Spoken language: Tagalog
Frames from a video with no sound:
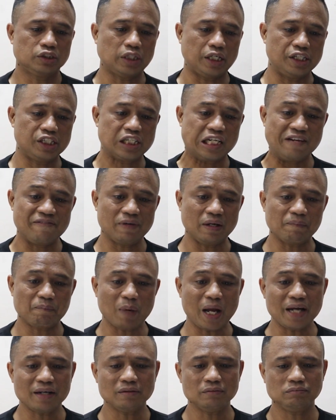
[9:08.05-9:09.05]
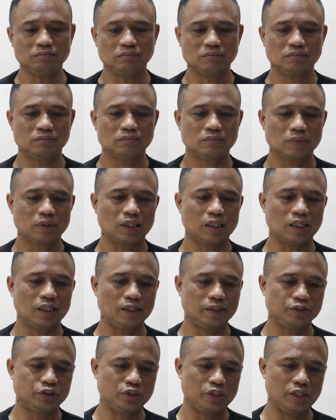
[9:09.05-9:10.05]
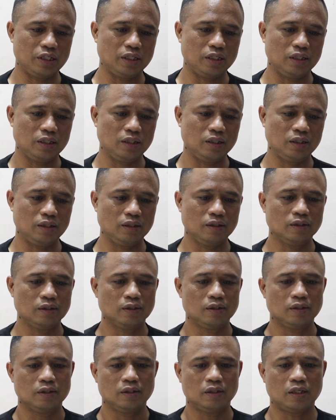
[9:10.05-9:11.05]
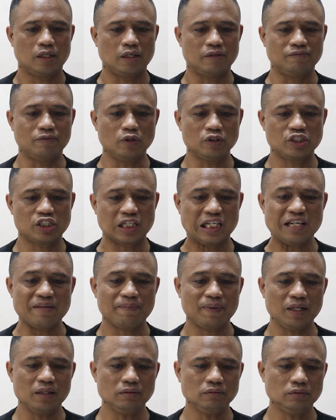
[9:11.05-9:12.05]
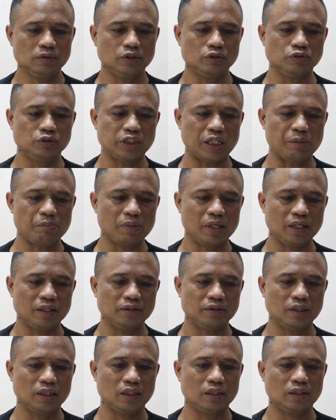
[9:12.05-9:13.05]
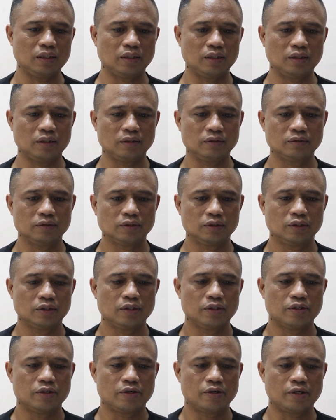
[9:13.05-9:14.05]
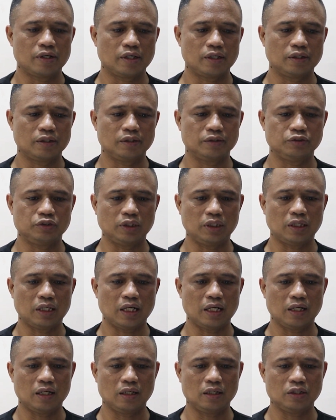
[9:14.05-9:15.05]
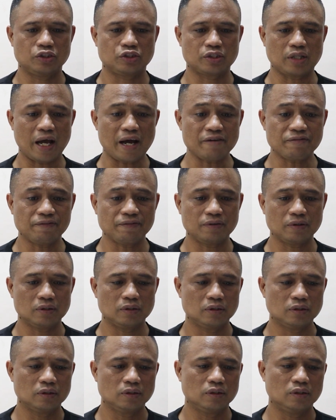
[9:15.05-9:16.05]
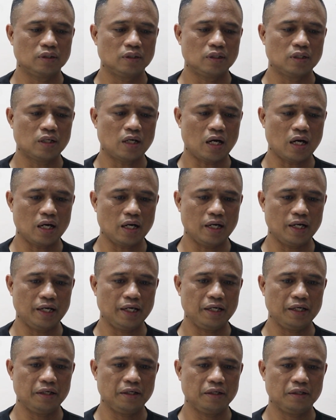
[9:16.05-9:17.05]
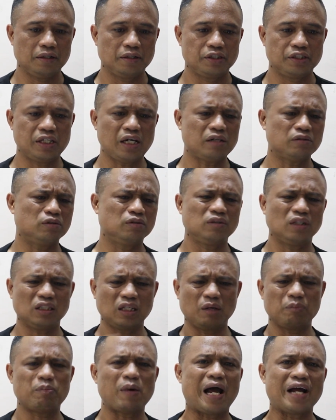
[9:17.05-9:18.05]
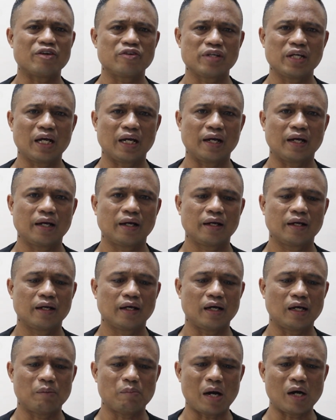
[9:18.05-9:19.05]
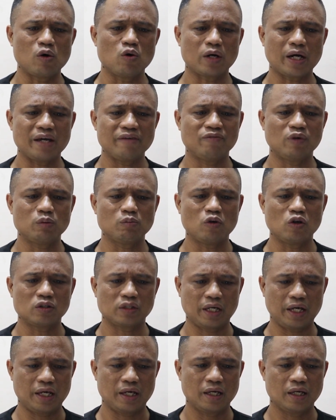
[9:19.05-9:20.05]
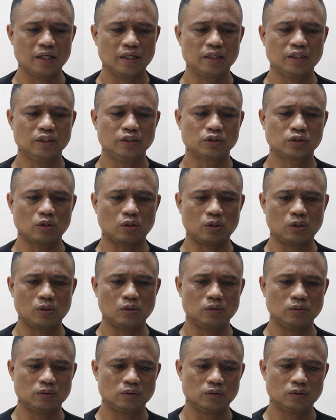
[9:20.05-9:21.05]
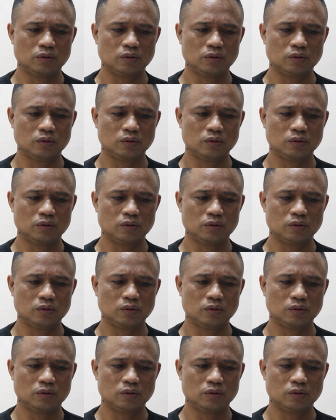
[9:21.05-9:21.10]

sa Skripen Plan, uh, si uh, Von Skripen, yung German uh, uh, General Staff, ay siyang unang nagplano niyan uh, bago kay Von Moltke. So,